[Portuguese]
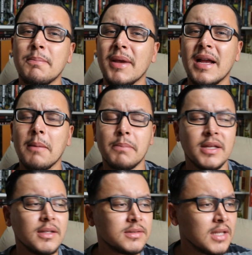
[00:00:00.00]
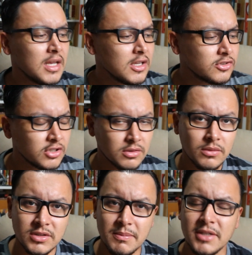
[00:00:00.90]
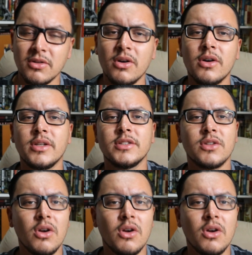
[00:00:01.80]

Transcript: e pegar apenas títulos menores,